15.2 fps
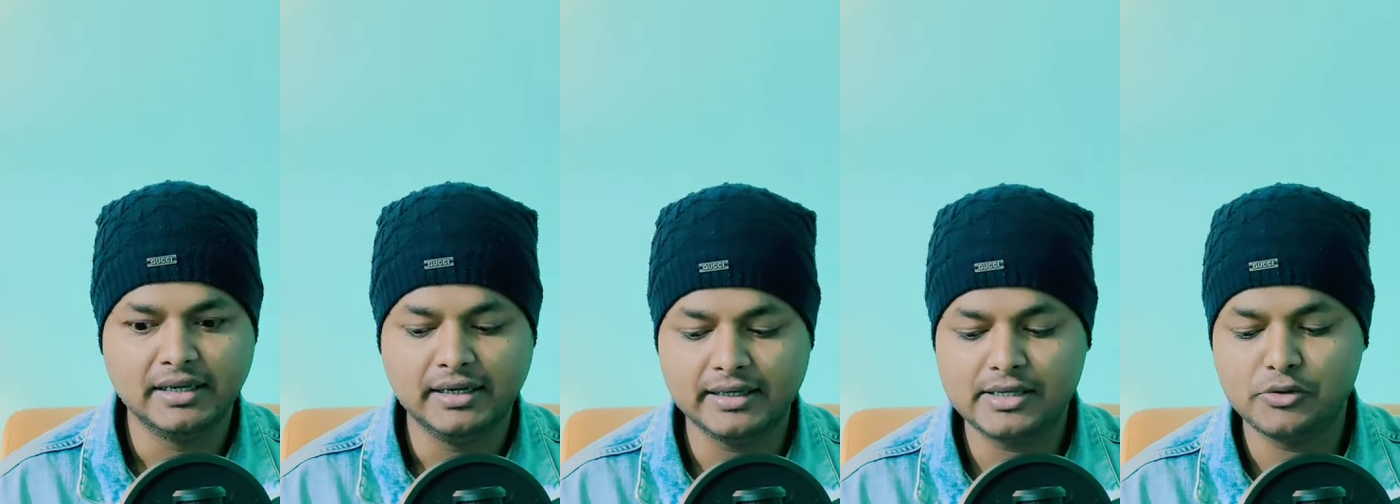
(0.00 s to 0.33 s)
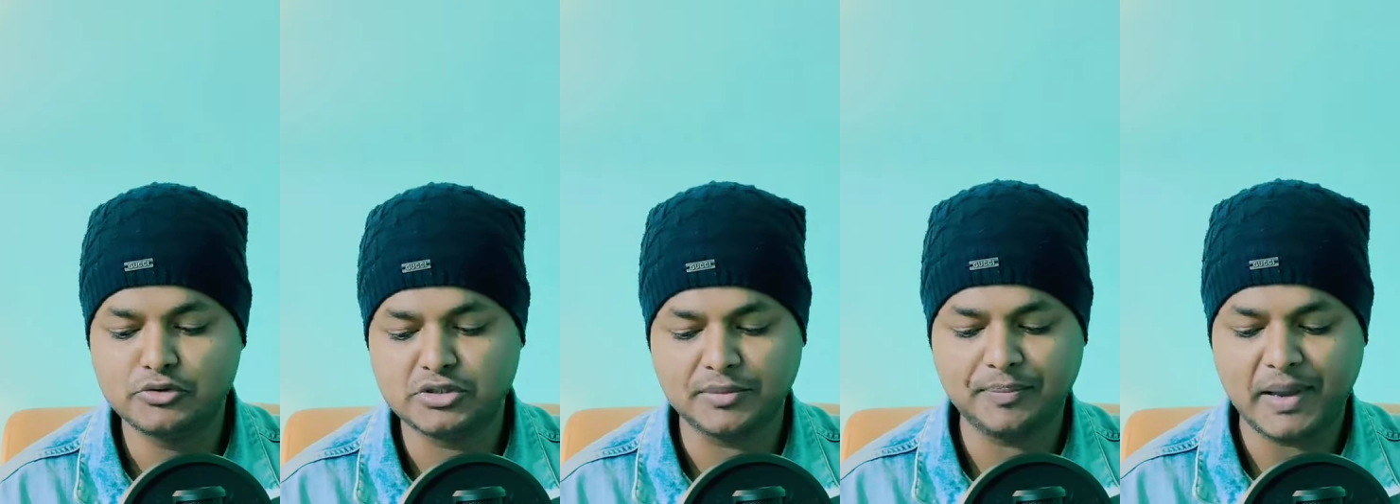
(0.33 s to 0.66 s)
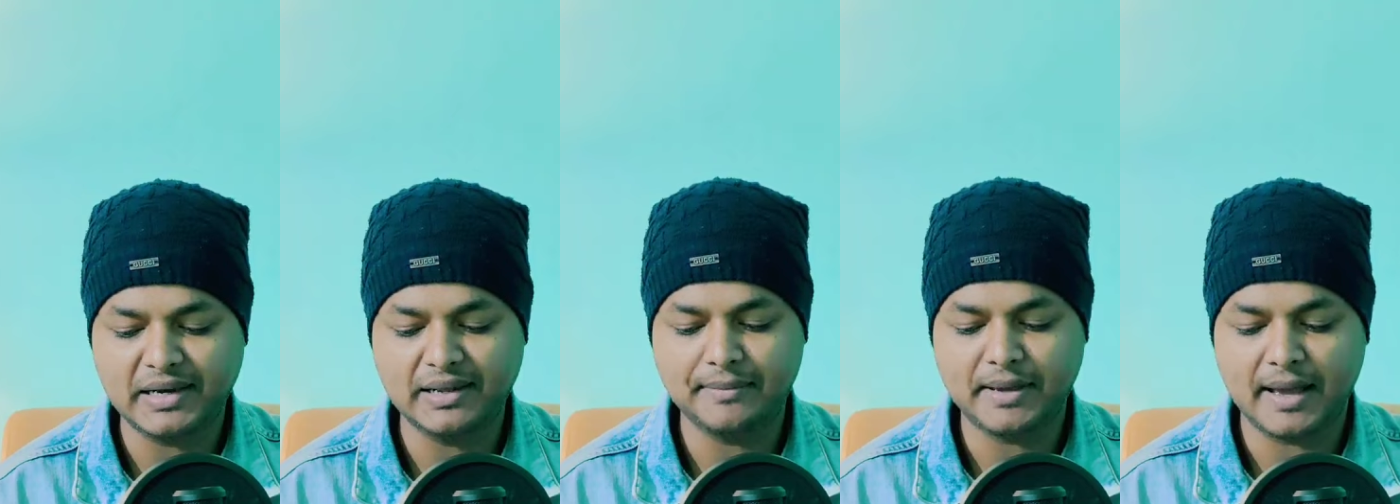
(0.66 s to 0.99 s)
लेकिन उससे
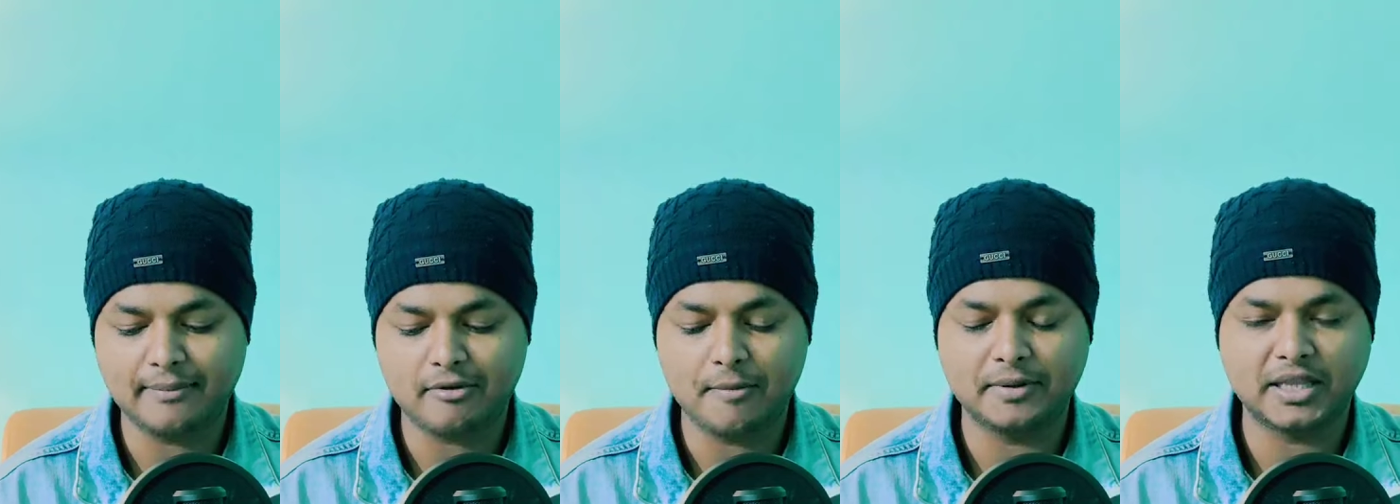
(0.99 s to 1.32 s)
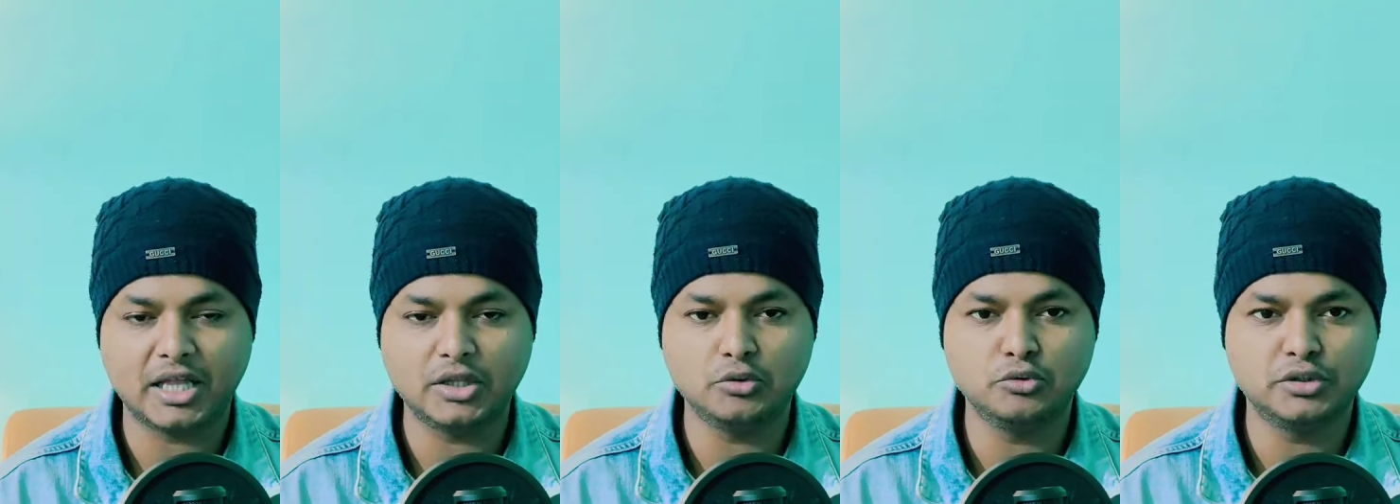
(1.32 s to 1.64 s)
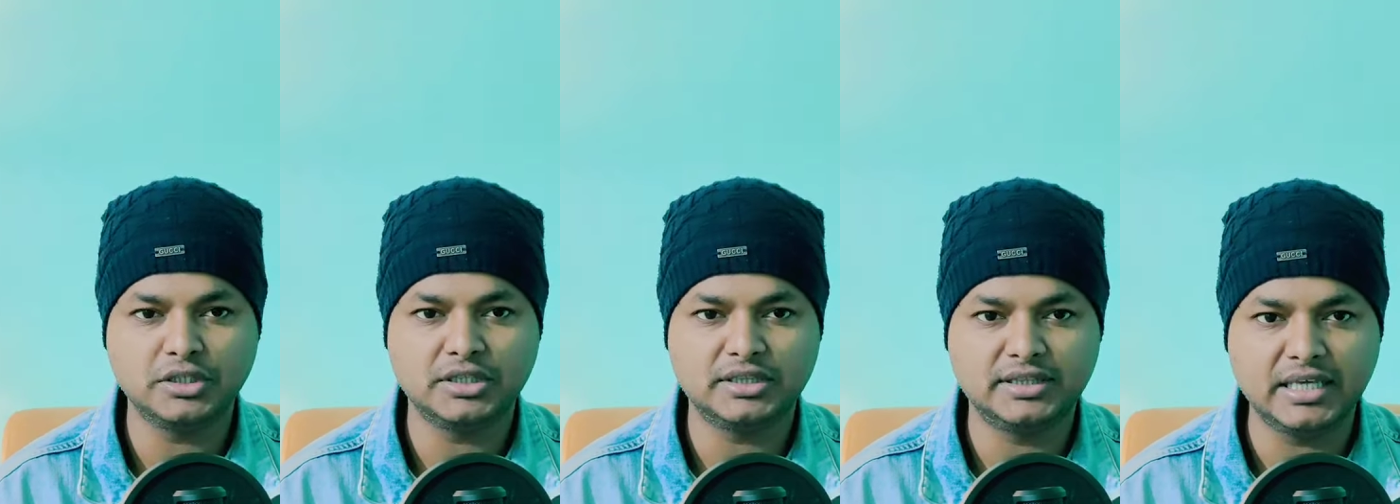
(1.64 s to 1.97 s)
पहले मैं आपको बता दूं
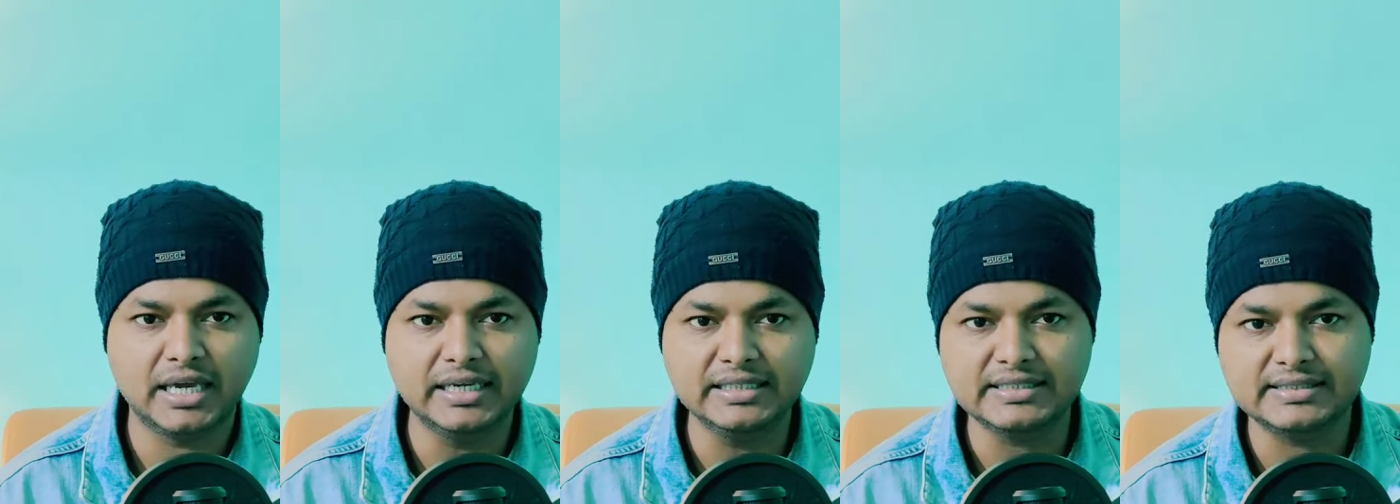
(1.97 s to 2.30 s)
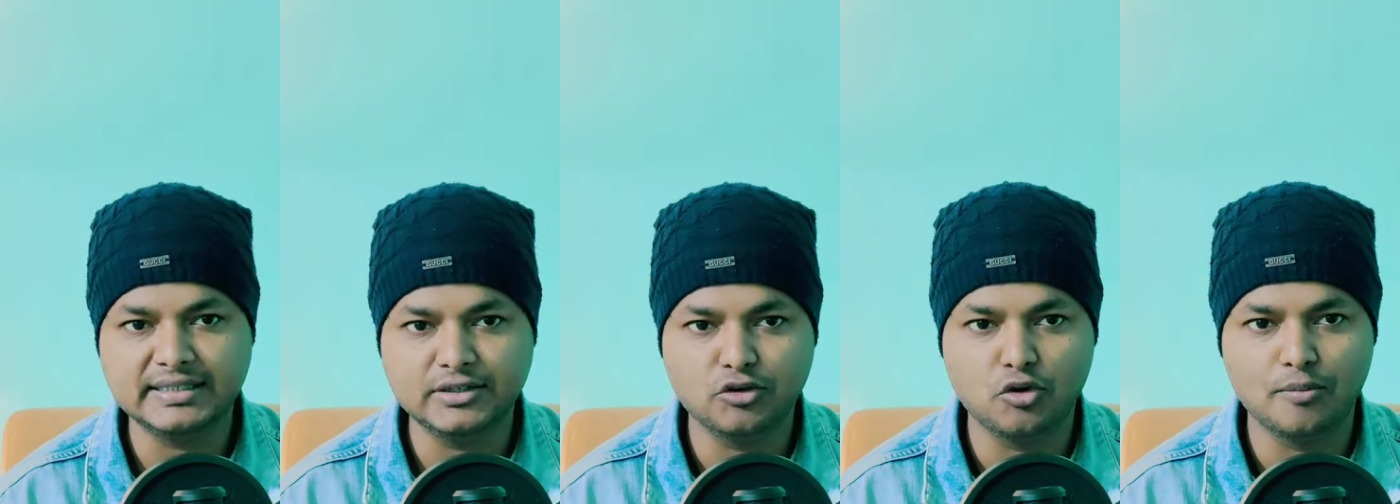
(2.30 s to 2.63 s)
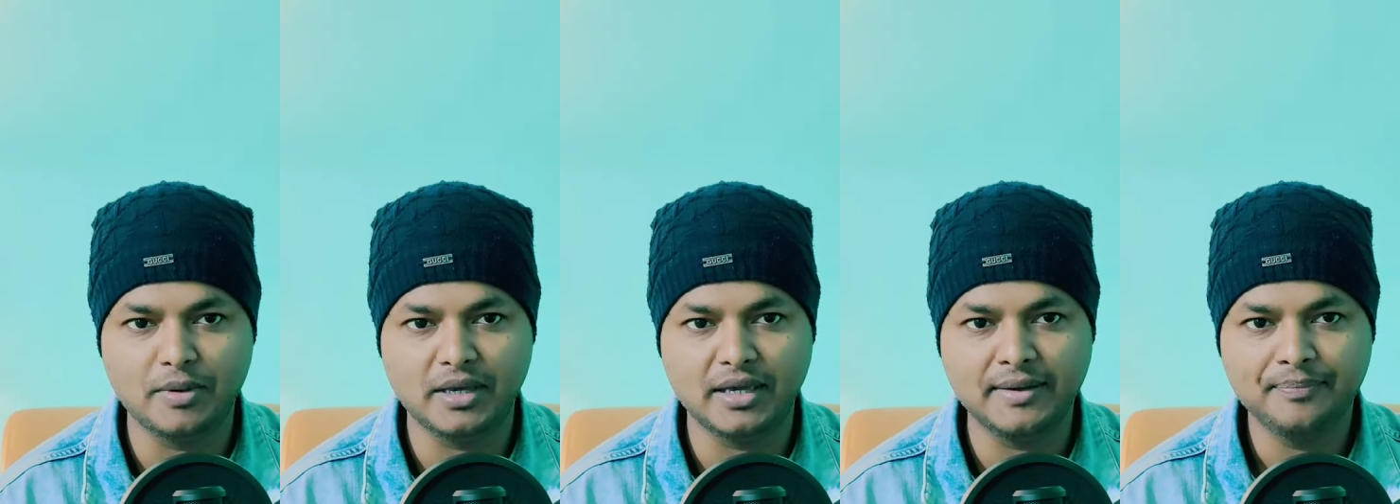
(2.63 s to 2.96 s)
कि 23 दिनों
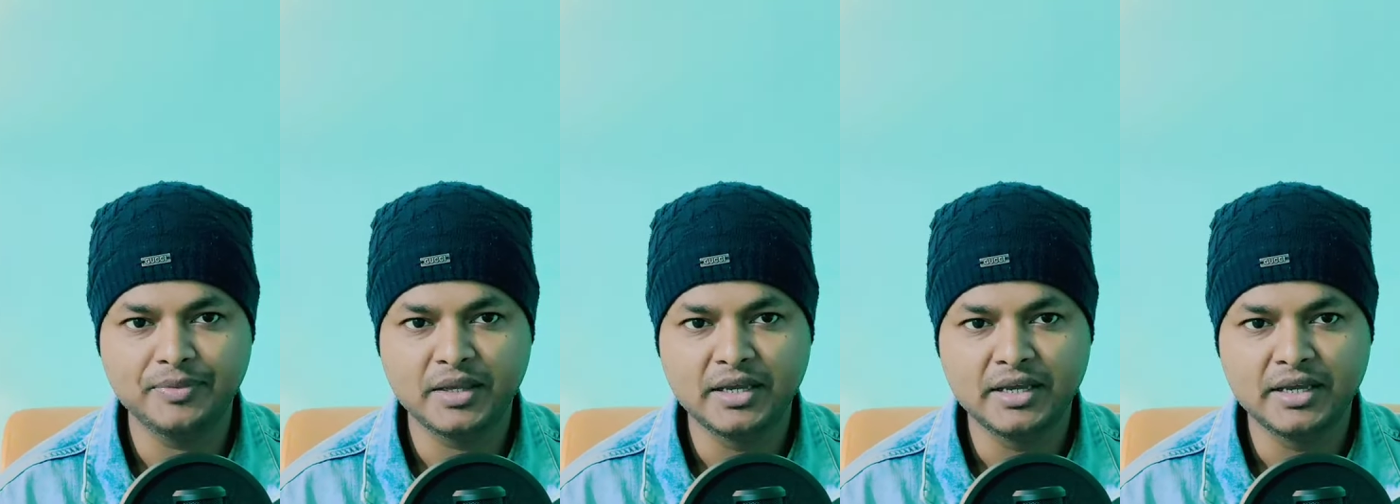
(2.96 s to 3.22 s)
में